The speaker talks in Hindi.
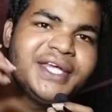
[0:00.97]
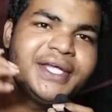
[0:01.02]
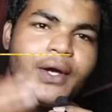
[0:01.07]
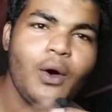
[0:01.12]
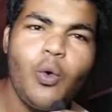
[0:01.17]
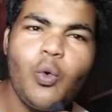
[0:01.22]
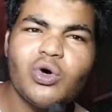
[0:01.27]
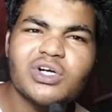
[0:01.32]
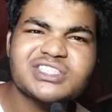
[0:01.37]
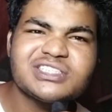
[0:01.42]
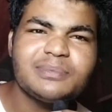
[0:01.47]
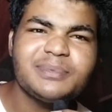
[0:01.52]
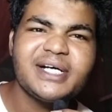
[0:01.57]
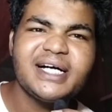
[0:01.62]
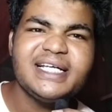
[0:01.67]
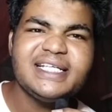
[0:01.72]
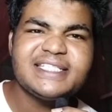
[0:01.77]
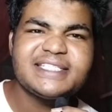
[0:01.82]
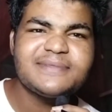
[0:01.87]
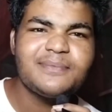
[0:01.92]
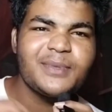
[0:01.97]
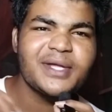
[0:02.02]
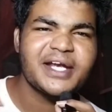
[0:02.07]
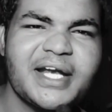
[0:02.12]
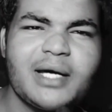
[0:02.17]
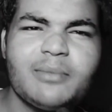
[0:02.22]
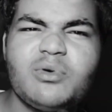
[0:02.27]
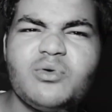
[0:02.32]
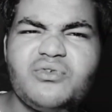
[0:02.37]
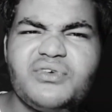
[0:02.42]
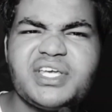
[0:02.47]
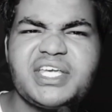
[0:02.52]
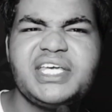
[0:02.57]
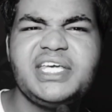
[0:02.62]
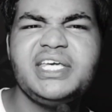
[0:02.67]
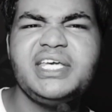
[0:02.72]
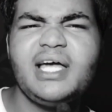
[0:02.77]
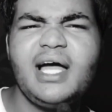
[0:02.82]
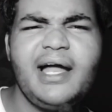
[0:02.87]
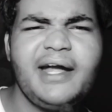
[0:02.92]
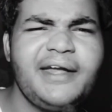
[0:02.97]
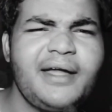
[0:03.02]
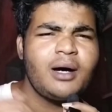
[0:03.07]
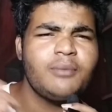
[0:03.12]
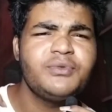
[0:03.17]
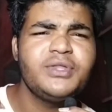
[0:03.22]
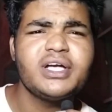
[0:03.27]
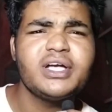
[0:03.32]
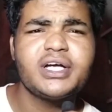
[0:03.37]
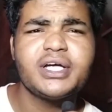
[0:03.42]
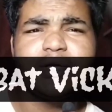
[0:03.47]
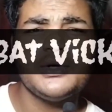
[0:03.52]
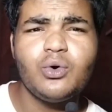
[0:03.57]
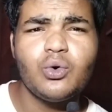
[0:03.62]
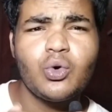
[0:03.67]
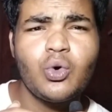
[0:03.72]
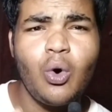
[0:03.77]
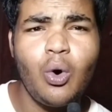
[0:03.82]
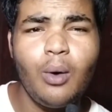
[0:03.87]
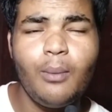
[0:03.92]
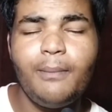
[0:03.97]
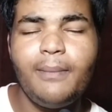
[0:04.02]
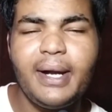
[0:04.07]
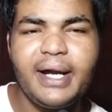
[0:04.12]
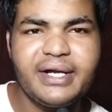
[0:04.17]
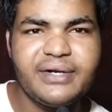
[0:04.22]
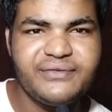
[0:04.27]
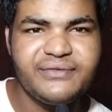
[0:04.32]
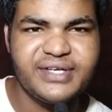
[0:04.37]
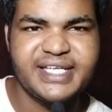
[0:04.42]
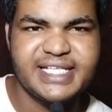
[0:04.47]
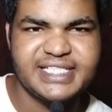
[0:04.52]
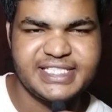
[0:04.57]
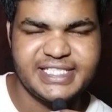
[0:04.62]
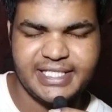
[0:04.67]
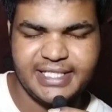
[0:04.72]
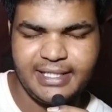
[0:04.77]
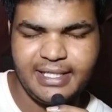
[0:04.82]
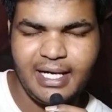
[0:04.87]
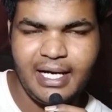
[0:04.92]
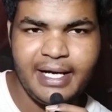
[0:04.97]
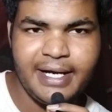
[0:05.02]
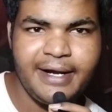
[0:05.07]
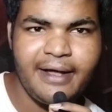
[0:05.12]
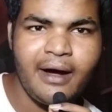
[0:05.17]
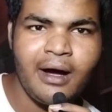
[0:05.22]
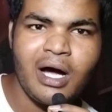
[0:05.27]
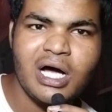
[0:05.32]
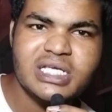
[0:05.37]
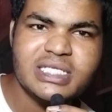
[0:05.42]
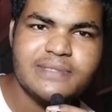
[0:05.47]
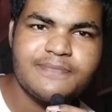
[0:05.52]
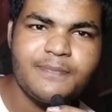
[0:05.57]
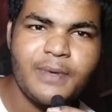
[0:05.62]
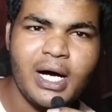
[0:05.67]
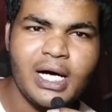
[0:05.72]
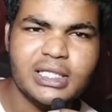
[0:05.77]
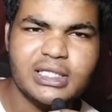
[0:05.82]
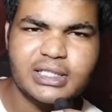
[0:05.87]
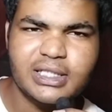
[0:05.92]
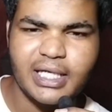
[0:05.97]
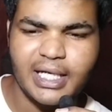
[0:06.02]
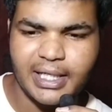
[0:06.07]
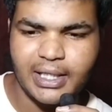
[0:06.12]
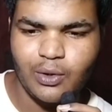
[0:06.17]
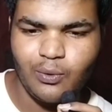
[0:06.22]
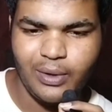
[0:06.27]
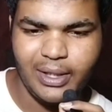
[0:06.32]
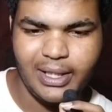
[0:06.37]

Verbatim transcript: यो व्हाट्सअप गाइस मेरा नाम है विकी एंड आप देख रहे हो कॉम्बैट विके चैनल एंड आज हम बात करने